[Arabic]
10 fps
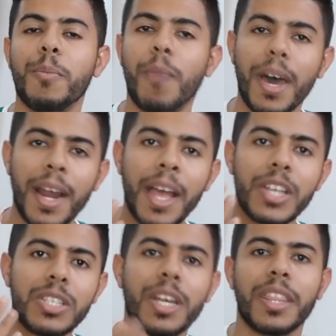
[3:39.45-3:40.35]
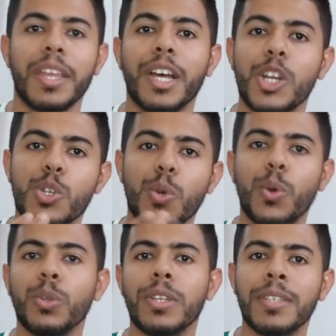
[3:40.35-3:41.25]
ما راحش ترضخ
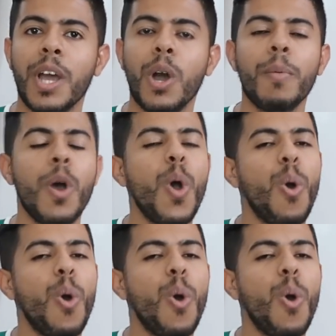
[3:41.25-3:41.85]
للشروط تاعهم